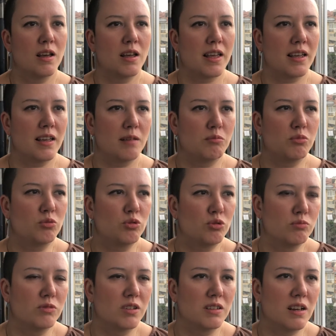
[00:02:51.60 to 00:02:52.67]
E, bu
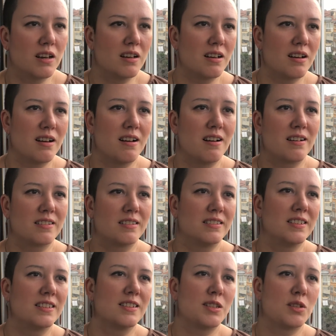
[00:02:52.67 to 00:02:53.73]
durumda da
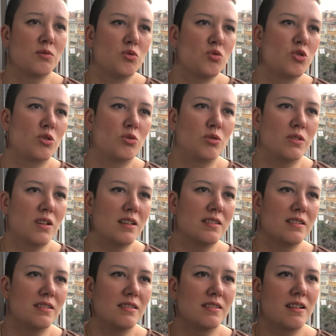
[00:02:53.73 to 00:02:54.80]
hakları savunacak
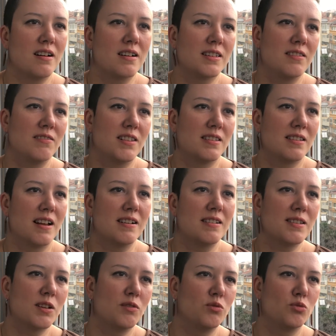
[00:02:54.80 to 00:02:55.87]
olan aktivistler,
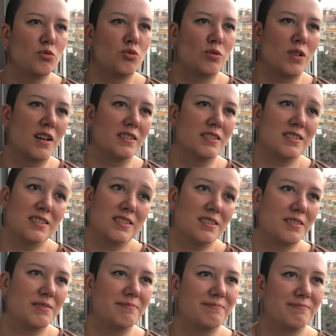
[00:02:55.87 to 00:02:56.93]
savunuculardır.
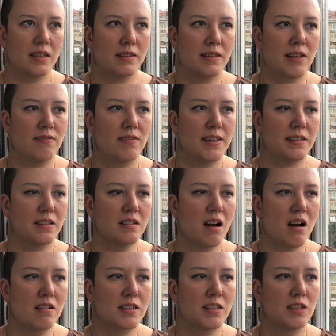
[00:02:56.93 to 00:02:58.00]
Devletin
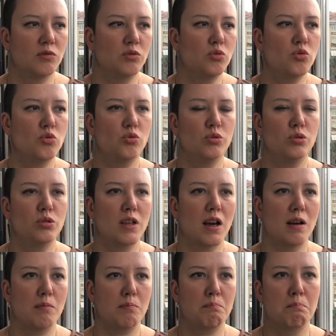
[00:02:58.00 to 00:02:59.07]
hak
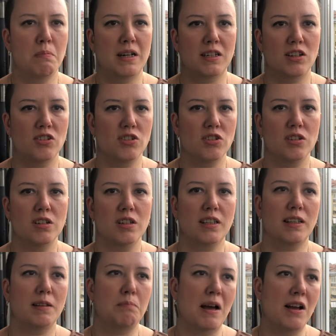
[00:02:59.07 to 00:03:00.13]
savunuculuğuna bakışı
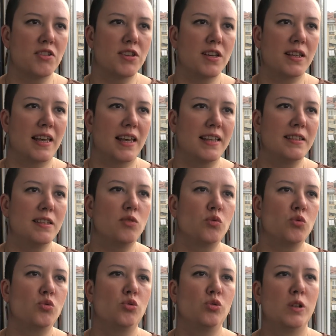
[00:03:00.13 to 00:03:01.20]
bence kendi
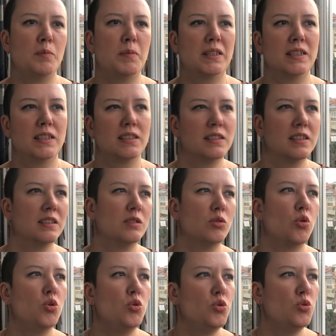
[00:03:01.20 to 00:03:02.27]
uygulamalarının
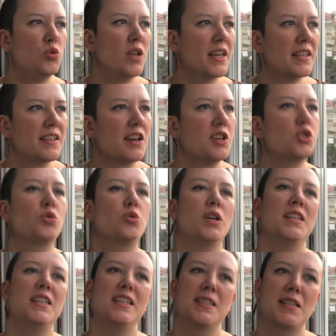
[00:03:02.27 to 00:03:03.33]
önüne taş
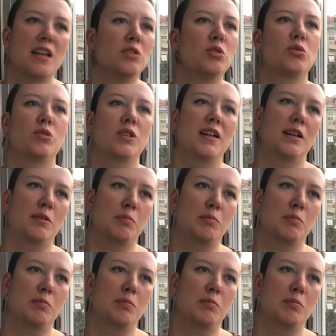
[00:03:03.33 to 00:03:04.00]
koyan insanlar olarak